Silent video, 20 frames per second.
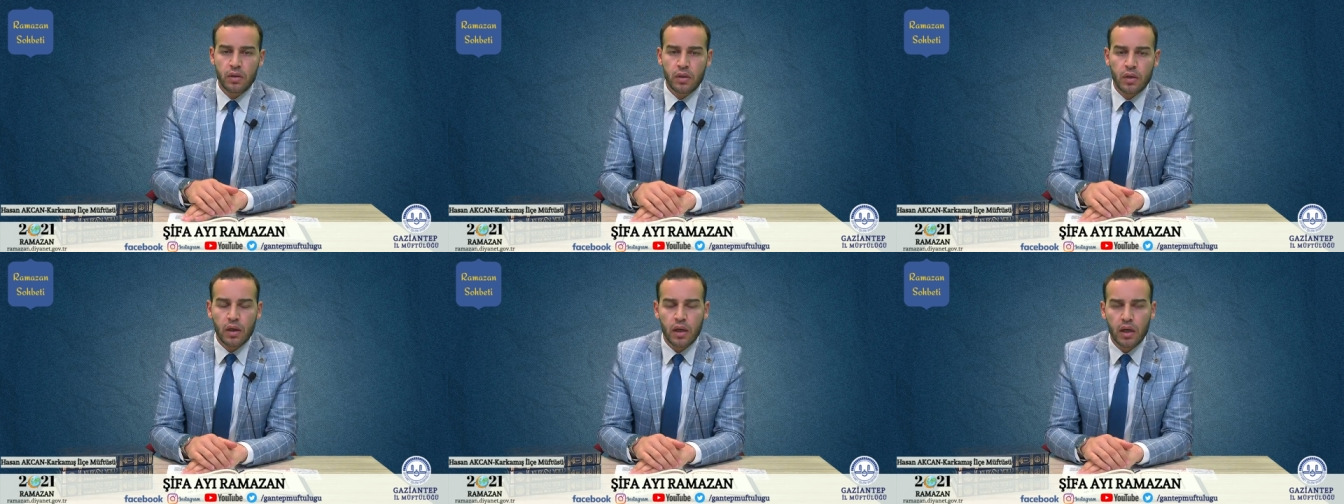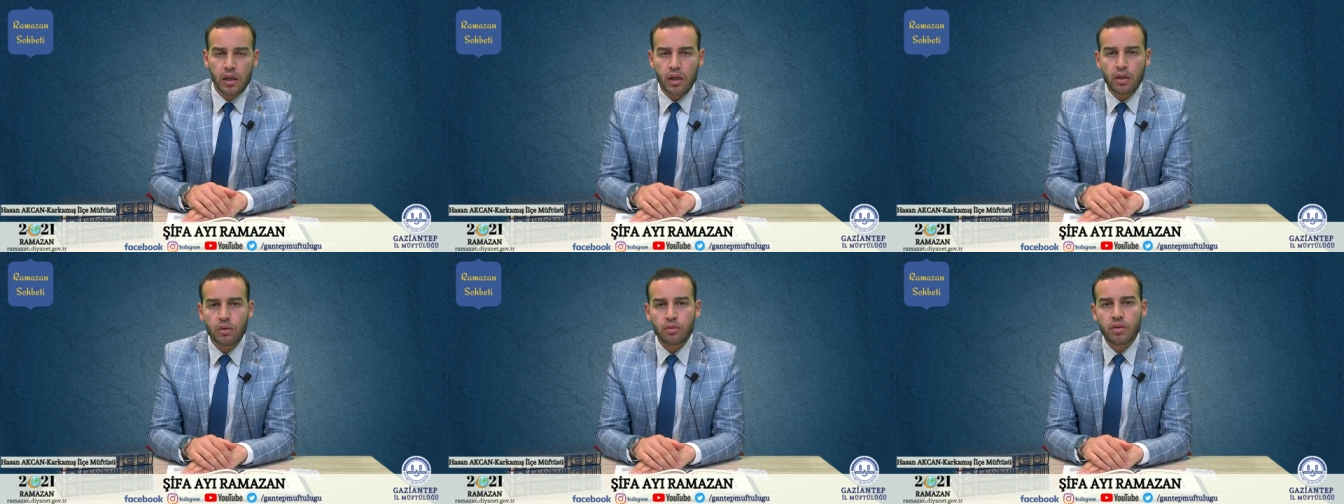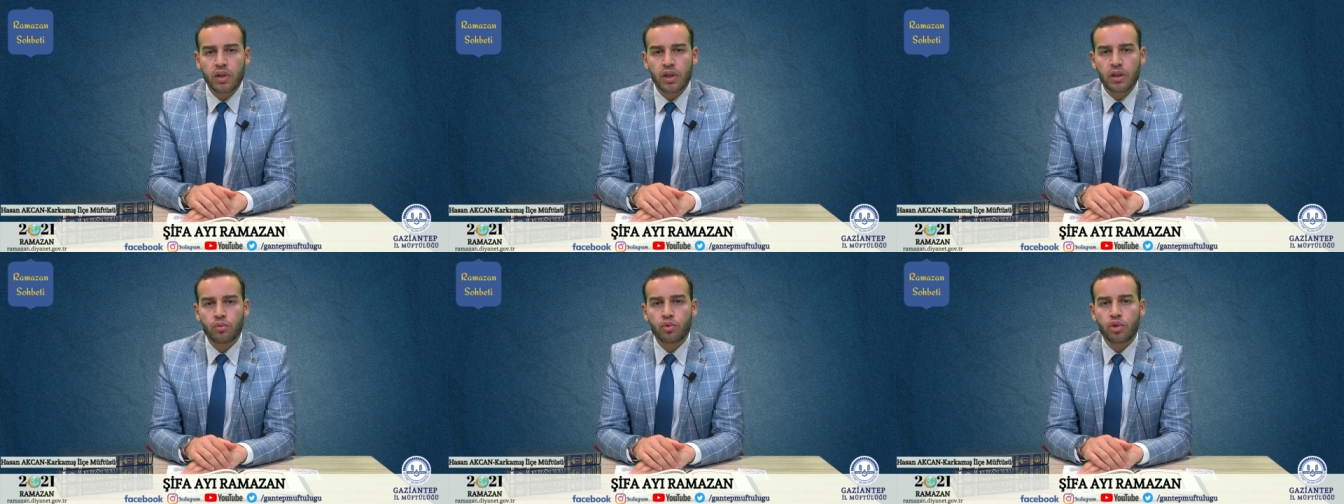Allahu
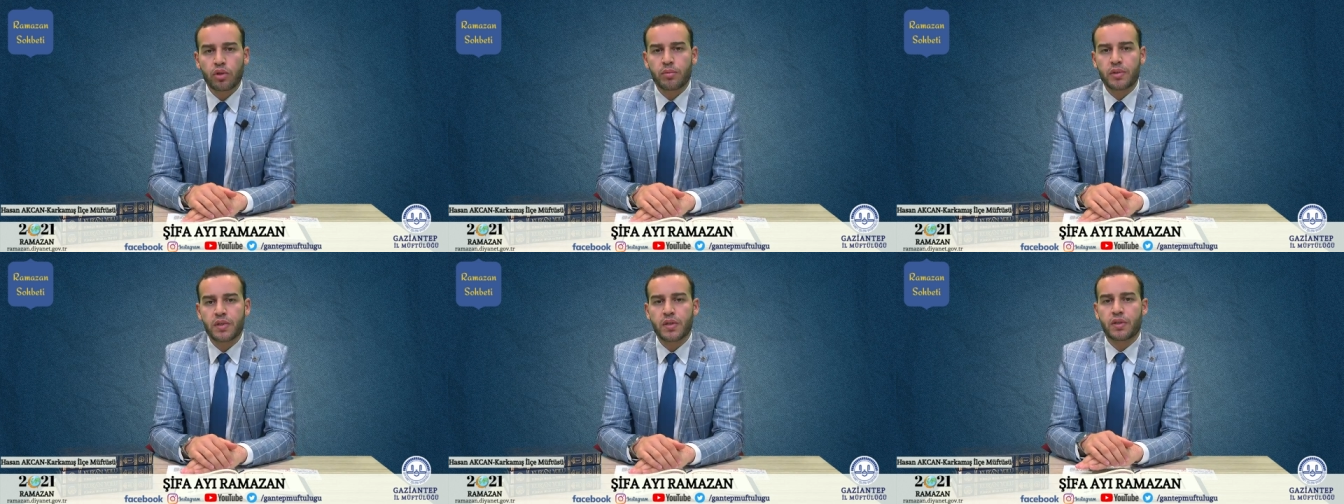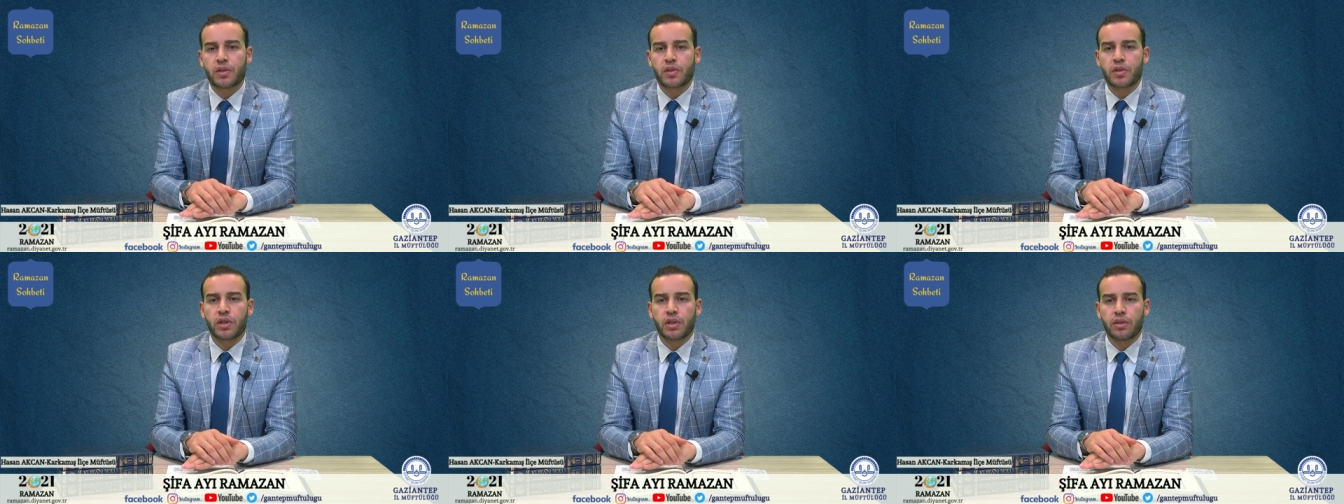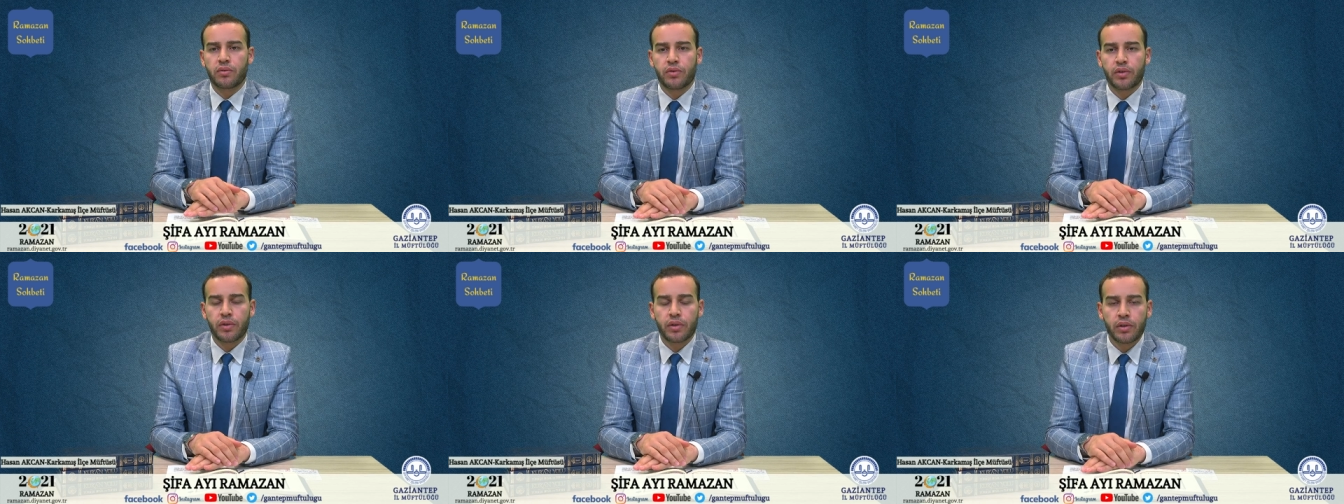Teala bu Ramazan-ı
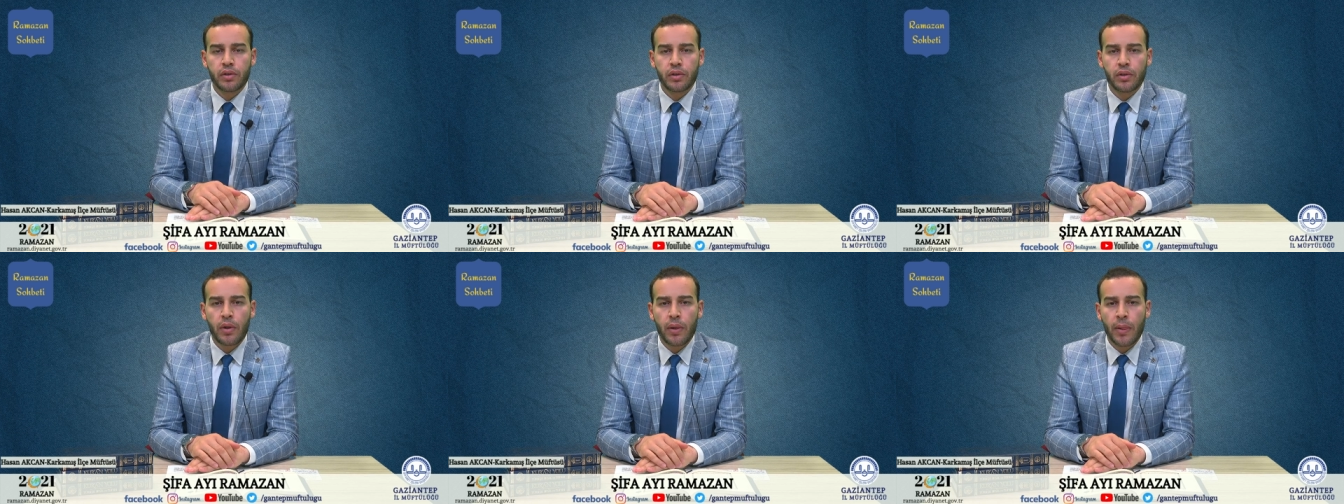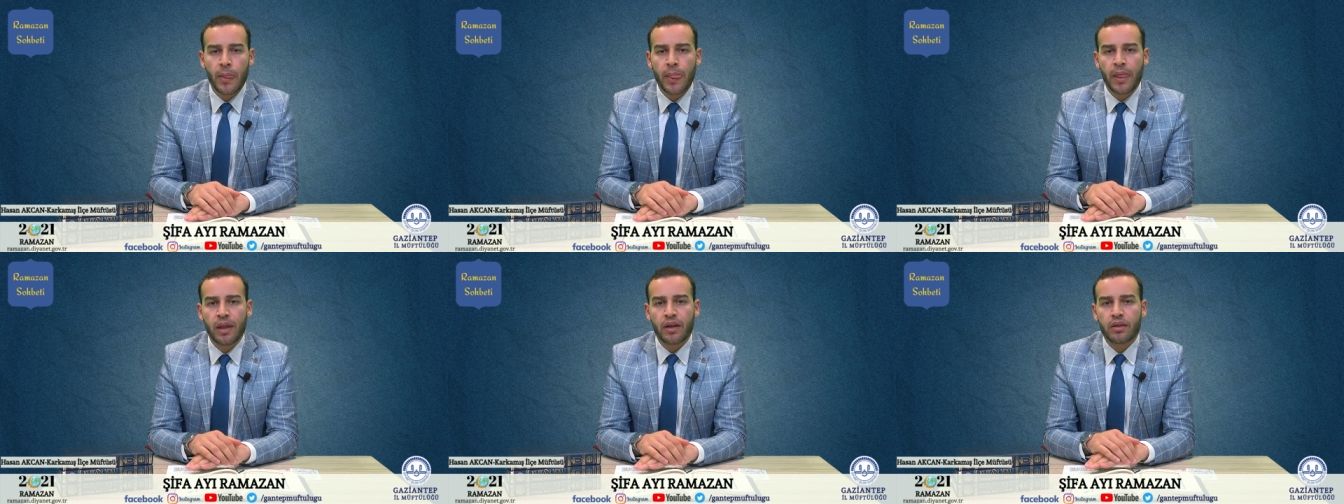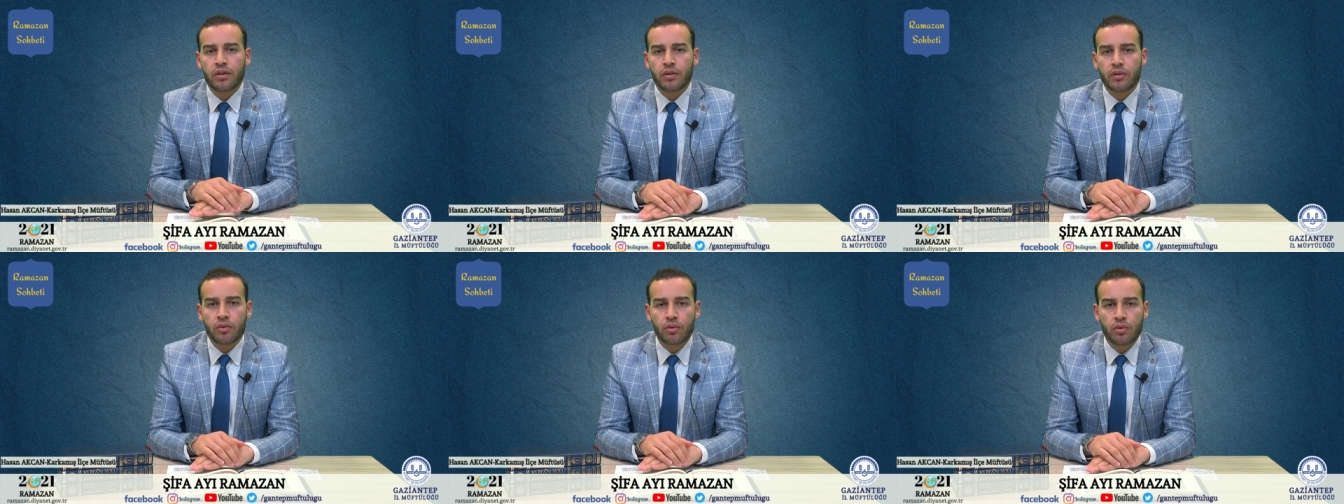Şerif'i
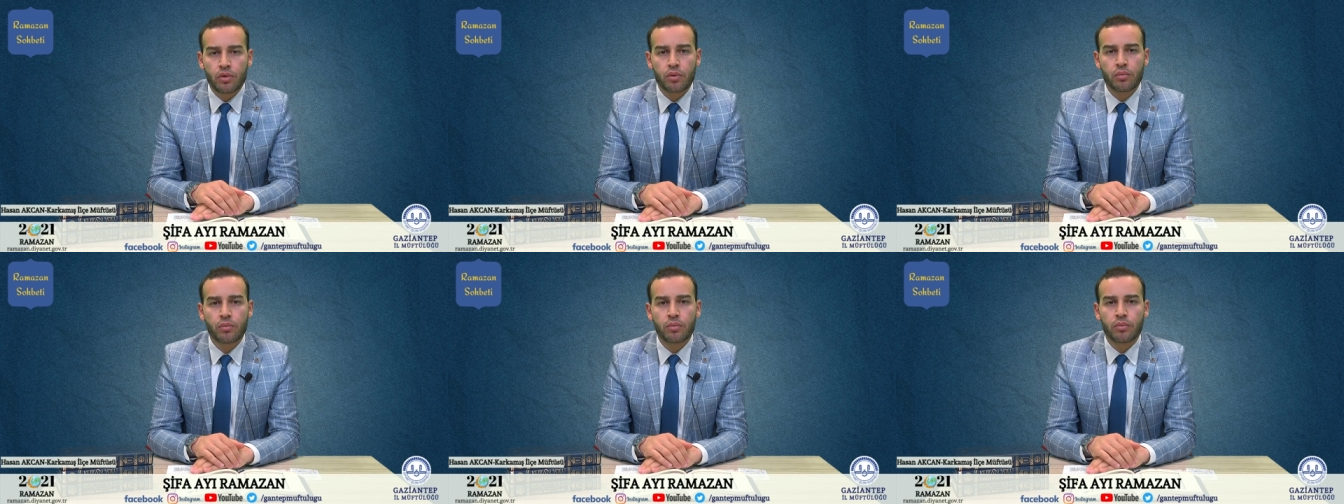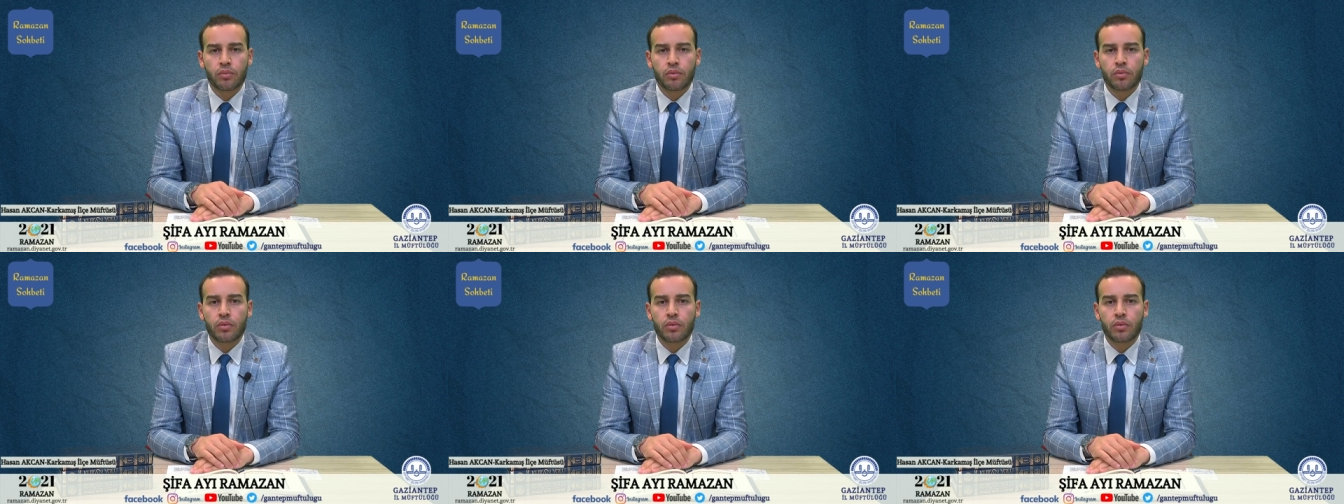tüm